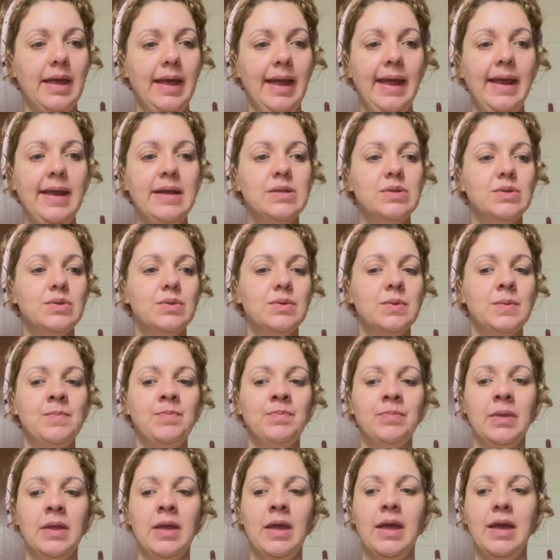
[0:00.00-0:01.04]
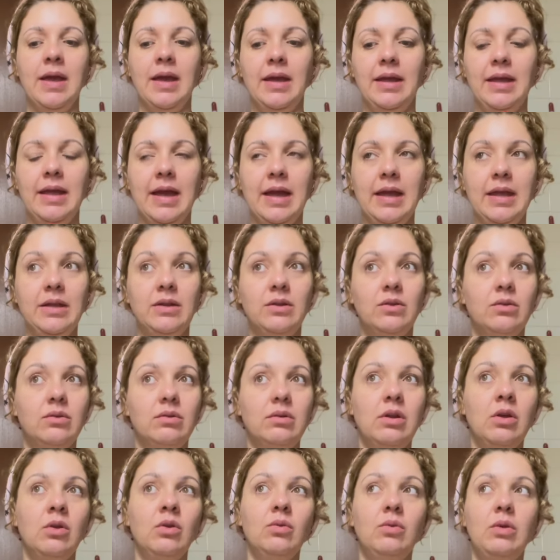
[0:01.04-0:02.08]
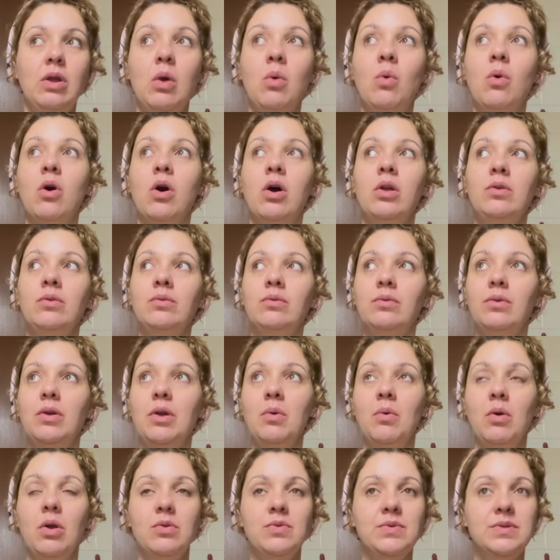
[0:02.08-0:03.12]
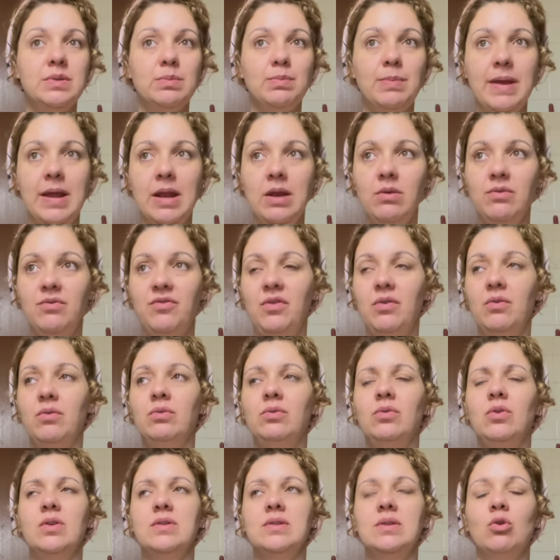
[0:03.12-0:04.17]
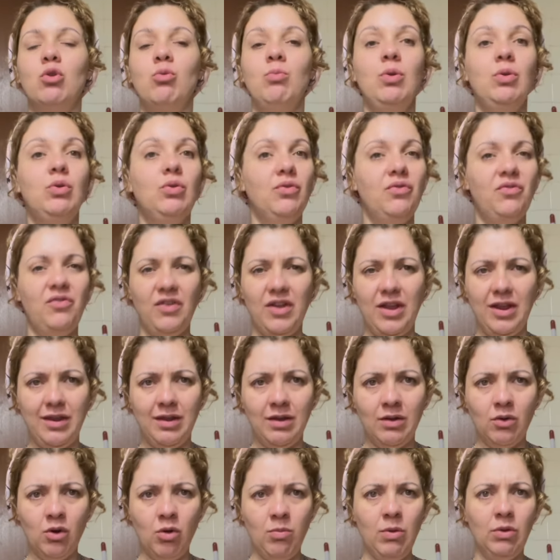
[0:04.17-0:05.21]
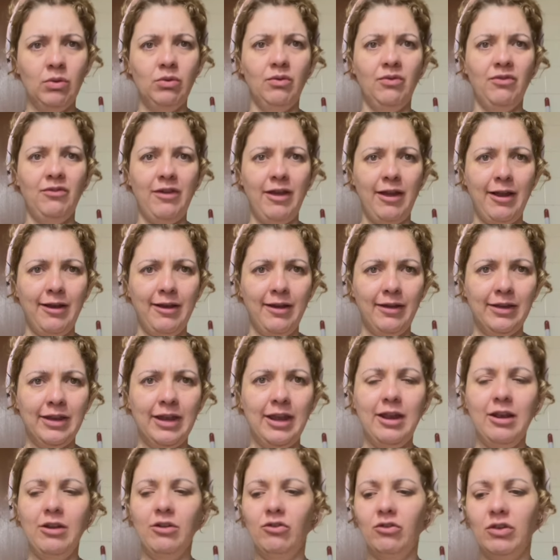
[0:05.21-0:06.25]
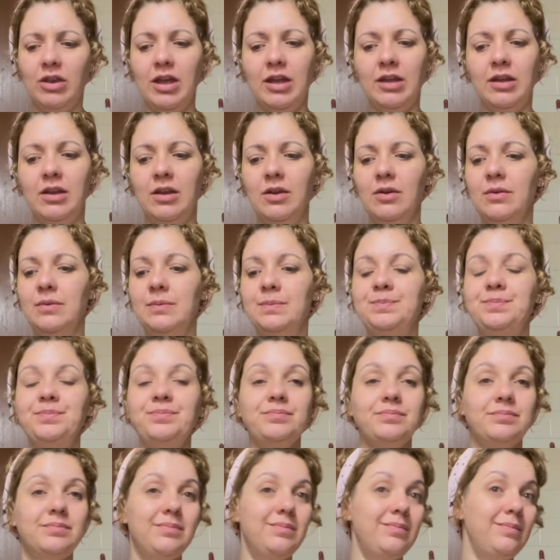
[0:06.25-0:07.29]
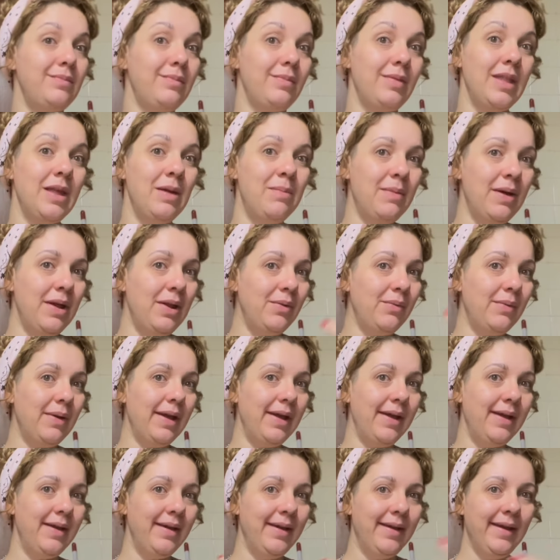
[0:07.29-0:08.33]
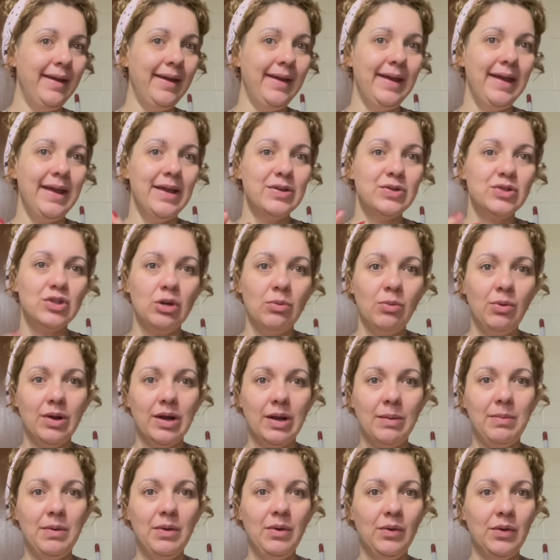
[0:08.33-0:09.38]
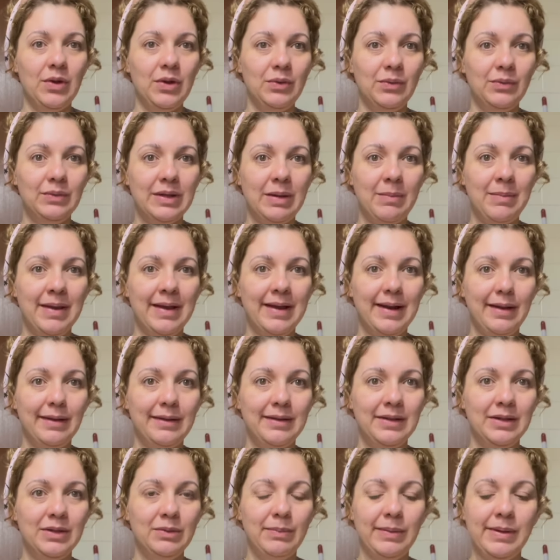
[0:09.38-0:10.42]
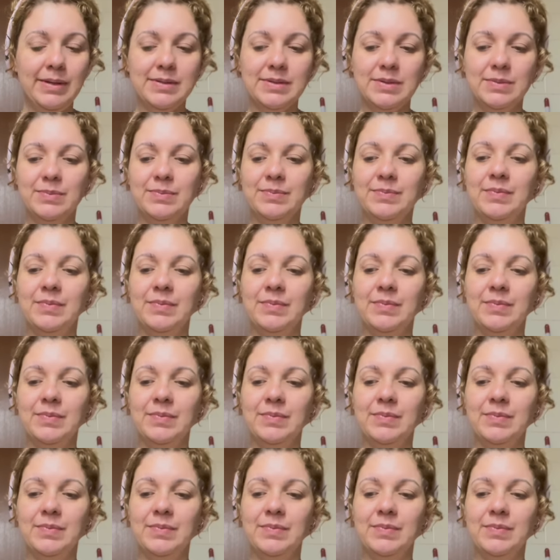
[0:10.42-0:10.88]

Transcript: É isso. E aí eu, eu olho, eu olho no espelho e fico, nossa, como eu tô feia, como eu tô velha, que isso, que aquilo. Mas não é. É só meu cabelo que não tá me agradando mesmo.